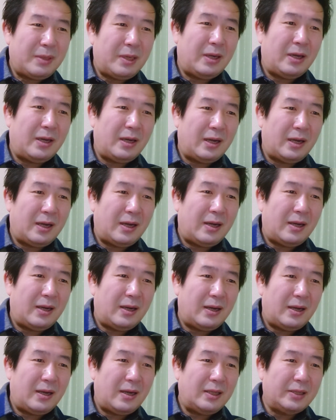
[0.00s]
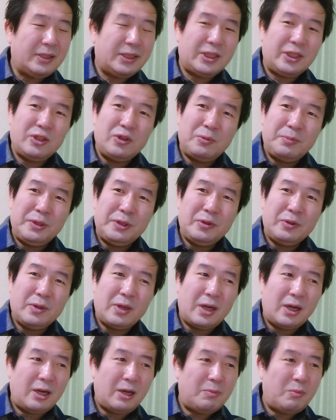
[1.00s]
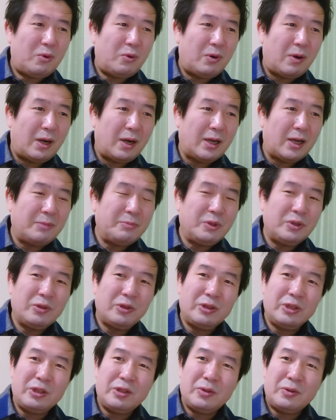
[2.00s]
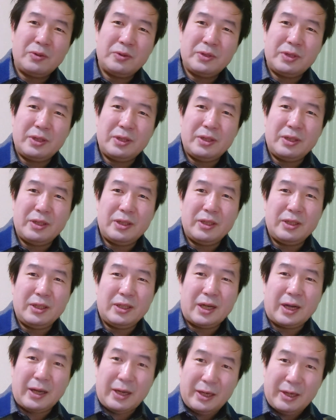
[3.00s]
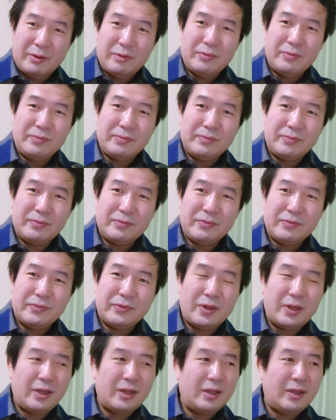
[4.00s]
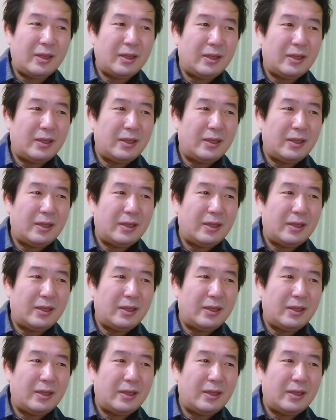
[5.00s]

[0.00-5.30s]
まあ、白味噌からもう赤味噌に強制的に変える。ね。